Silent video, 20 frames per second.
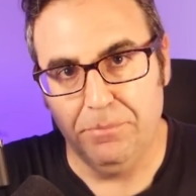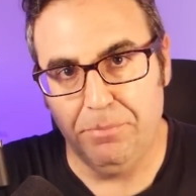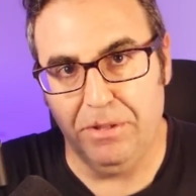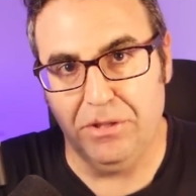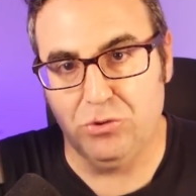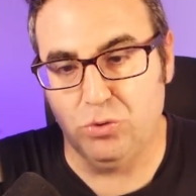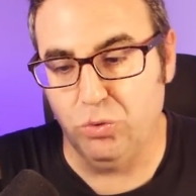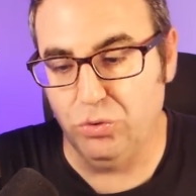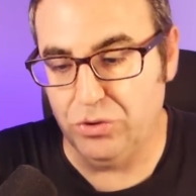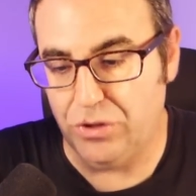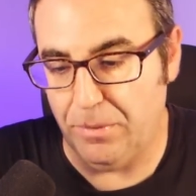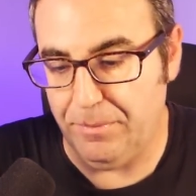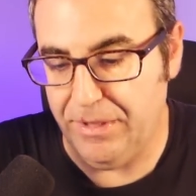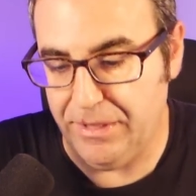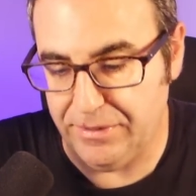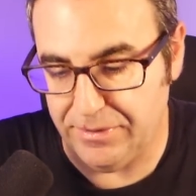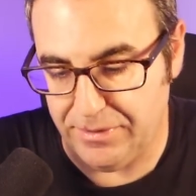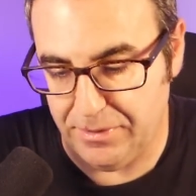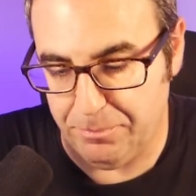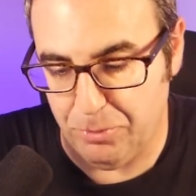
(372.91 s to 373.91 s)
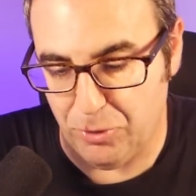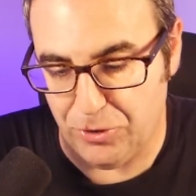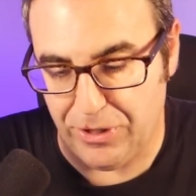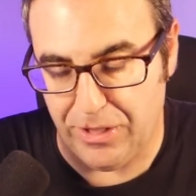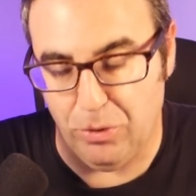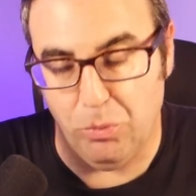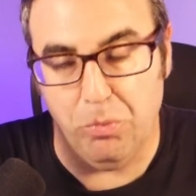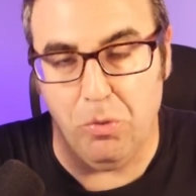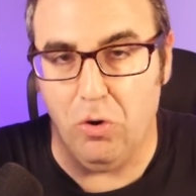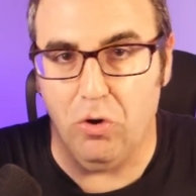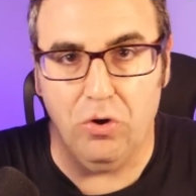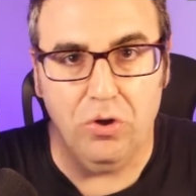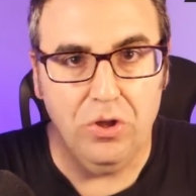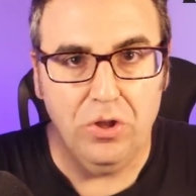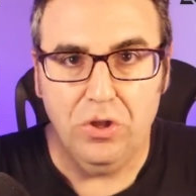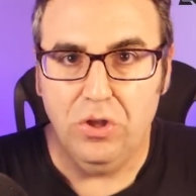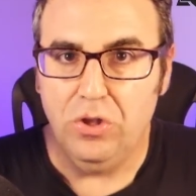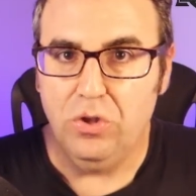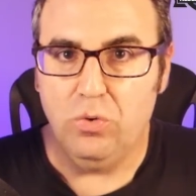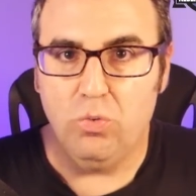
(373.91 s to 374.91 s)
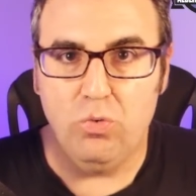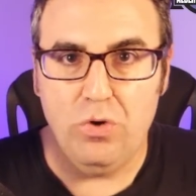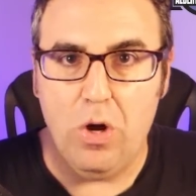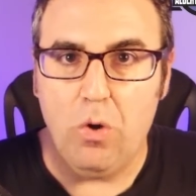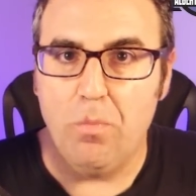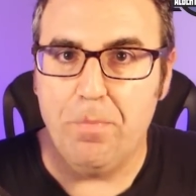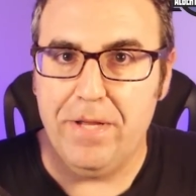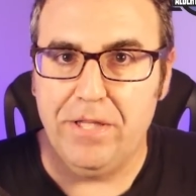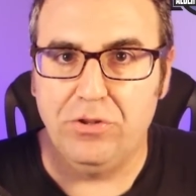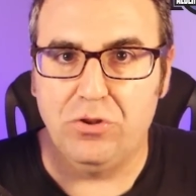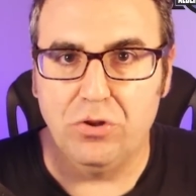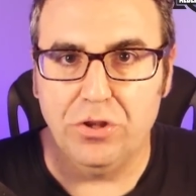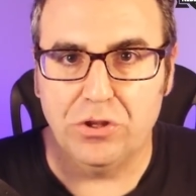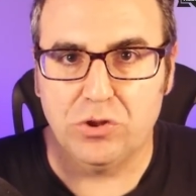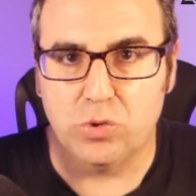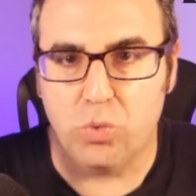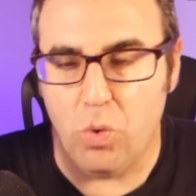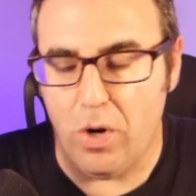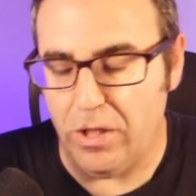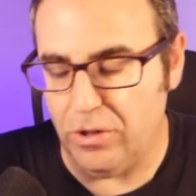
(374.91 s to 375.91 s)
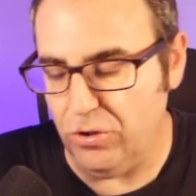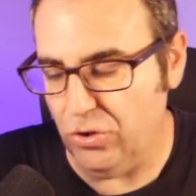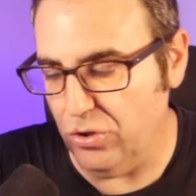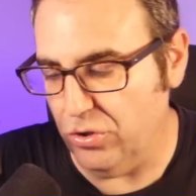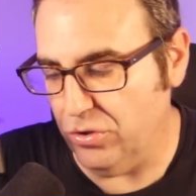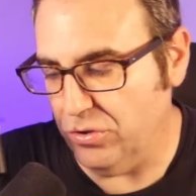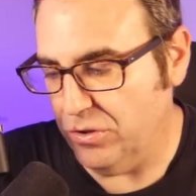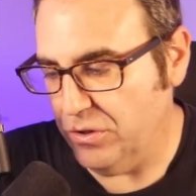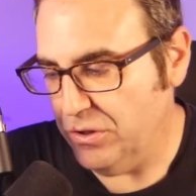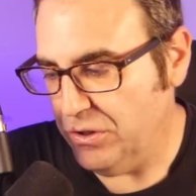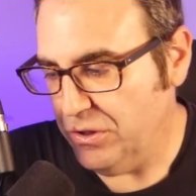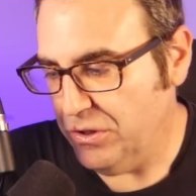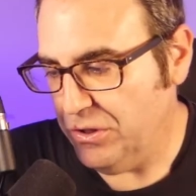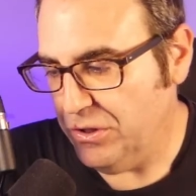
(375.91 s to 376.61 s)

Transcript: presuntamente, porque hubo un aumento de sueldo